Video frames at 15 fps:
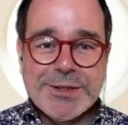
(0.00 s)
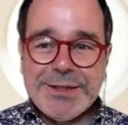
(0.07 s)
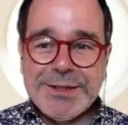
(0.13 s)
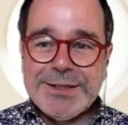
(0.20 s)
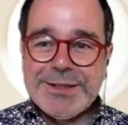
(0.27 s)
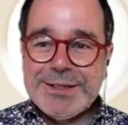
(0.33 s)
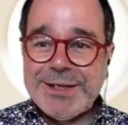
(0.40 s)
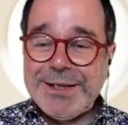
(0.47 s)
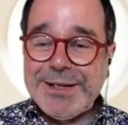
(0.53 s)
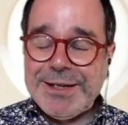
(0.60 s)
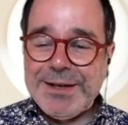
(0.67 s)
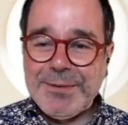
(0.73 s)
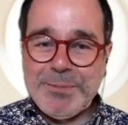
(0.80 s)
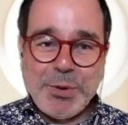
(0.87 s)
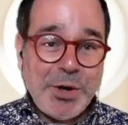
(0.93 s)
es
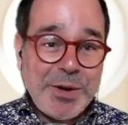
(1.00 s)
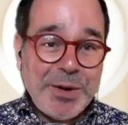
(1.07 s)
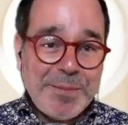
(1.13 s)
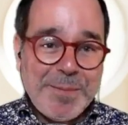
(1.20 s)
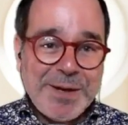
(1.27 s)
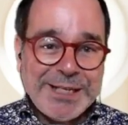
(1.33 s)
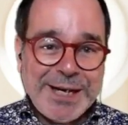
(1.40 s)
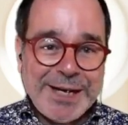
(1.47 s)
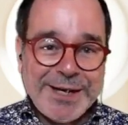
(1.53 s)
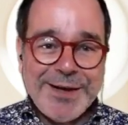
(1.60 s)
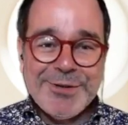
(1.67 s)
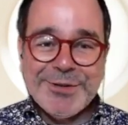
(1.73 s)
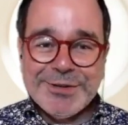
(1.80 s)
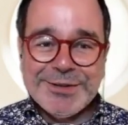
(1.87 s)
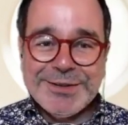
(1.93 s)
el programa
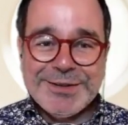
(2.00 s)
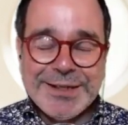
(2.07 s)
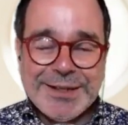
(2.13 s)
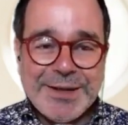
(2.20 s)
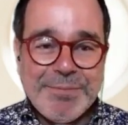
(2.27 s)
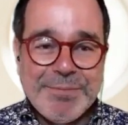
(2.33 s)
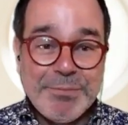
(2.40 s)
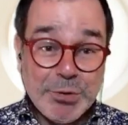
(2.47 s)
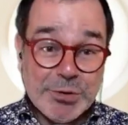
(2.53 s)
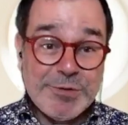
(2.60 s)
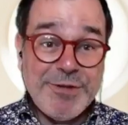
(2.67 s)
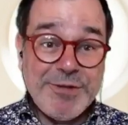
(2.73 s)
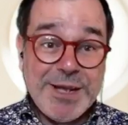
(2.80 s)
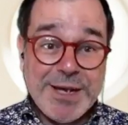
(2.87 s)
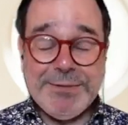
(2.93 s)
mañanero de
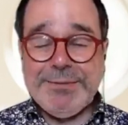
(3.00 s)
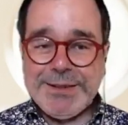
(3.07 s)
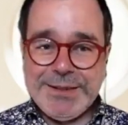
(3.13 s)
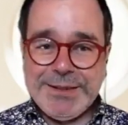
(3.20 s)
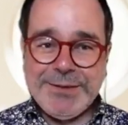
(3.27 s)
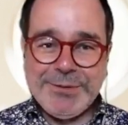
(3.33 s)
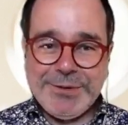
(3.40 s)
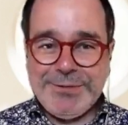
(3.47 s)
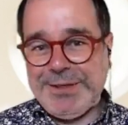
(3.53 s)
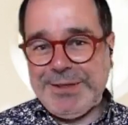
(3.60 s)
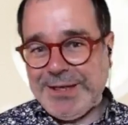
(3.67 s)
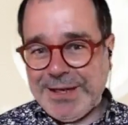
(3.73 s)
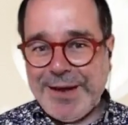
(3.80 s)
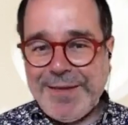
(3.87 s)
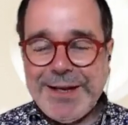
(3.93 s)
Pulse de, de la
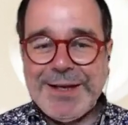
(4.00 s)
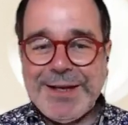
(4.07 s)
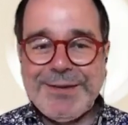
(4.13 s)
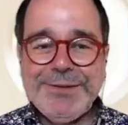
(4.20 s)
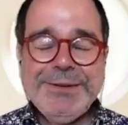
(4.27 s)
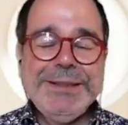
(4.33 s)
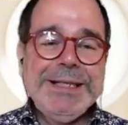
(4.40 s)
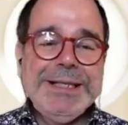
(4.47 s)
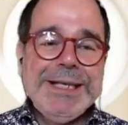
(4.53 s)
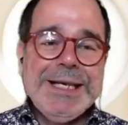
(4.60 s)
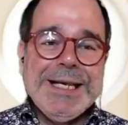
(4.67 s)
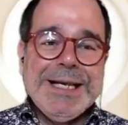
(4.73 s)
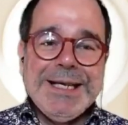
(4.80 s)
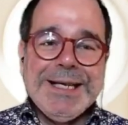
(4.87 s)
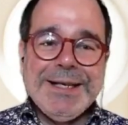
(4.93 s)
cadena, ¿no?
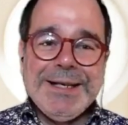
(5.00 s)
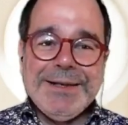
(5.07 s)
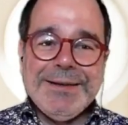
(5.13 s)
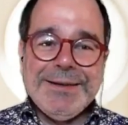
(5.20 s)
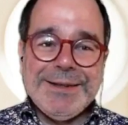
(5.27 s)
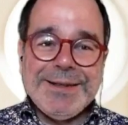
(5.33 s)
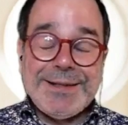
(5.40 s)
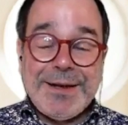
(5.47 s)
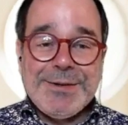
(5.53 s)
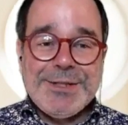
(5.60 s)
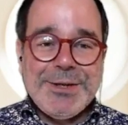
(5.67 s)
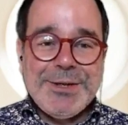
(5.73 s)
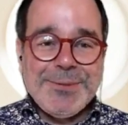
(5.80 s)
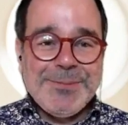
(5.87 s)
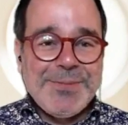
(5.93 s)
Eh, de
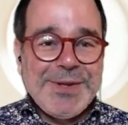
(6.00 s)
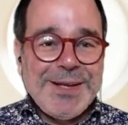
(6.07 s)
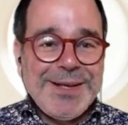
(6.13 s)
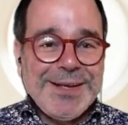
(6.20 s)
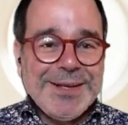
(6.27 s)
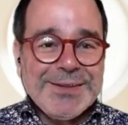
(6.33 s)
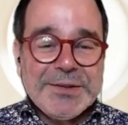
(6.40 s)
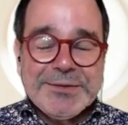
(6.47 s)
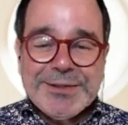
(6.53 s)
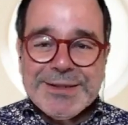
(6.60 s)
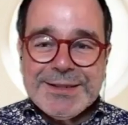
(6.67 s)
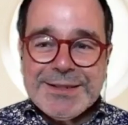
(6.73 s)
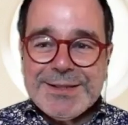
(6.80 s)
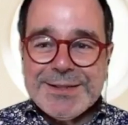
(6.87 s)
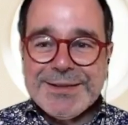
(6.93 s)
televisión. Y
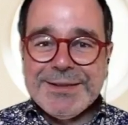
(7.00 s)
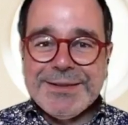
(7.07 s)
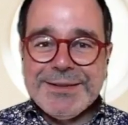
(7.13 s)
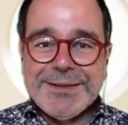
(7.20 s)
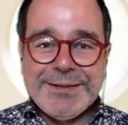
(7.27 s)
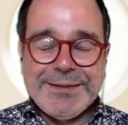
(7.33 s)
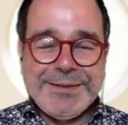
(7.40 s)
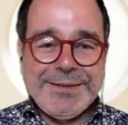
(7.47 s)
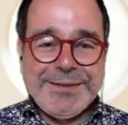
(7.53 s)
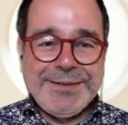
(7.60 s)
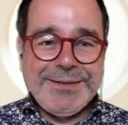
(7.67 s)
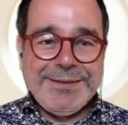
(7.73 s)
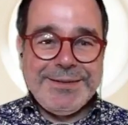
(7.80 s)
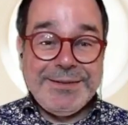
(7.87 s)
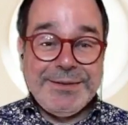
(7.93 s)
entonces,
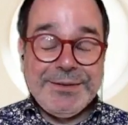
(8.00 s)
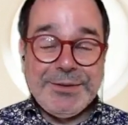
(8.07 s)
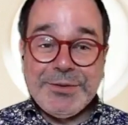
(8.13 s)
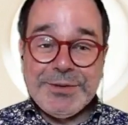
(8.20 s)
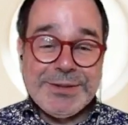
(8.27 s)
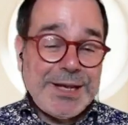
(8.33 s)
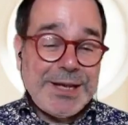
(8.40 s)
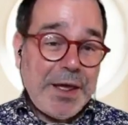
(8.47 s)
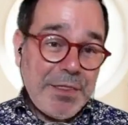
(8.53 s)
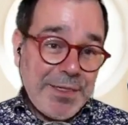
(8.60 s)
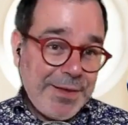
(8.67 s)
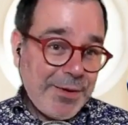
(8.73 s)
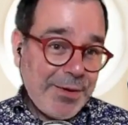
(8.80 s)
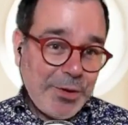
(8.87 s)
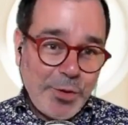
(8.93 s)
eh, entonces
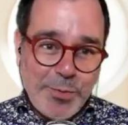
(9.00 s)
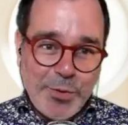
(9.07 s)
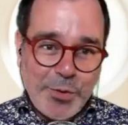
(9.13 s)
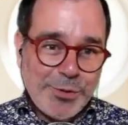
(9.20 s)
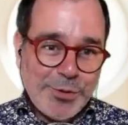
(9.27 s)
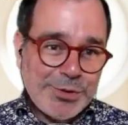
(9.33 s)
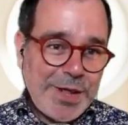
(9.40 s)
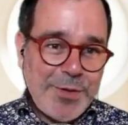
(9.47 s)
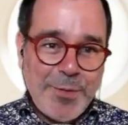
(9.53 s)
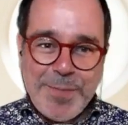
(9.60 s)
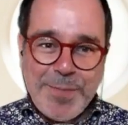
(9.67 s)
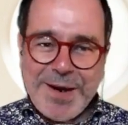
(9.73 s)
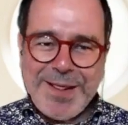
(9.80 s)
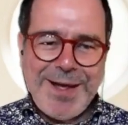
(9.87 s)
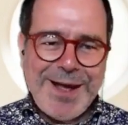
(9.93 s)
hace como cosa de un
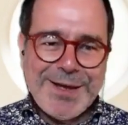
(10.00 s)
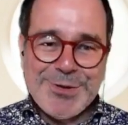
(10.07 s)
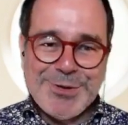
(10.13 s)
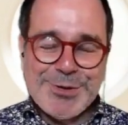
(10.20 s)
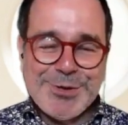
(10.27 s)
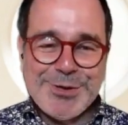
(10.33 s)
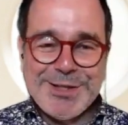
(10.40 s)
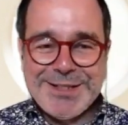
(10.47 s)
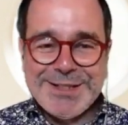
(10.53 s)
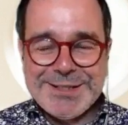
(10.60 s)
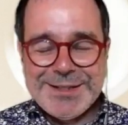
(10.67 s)
par de años o tres,